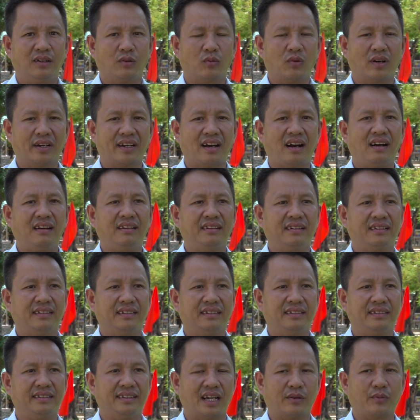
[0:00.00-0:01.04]
Qua đó,
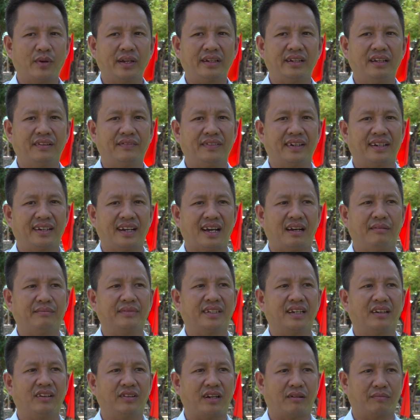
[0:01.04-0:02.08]
giải quyết được việc làm
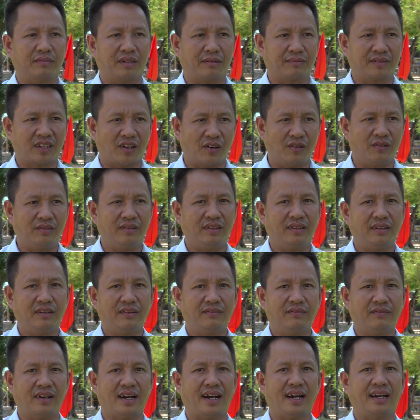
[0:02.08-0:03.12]
cho lao động nông thôn
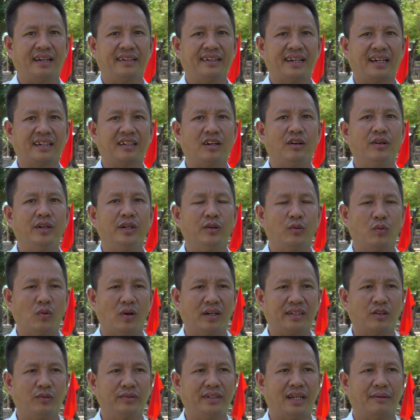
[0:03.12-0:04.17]
và nâng cao hiệu
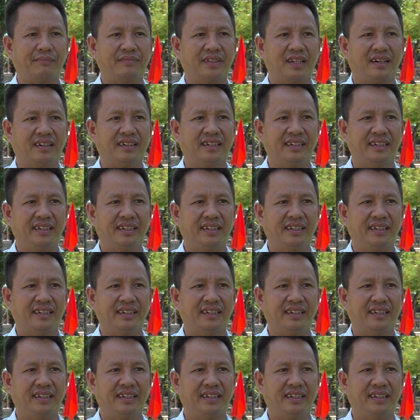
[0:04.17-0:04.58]
quả thu nhập cho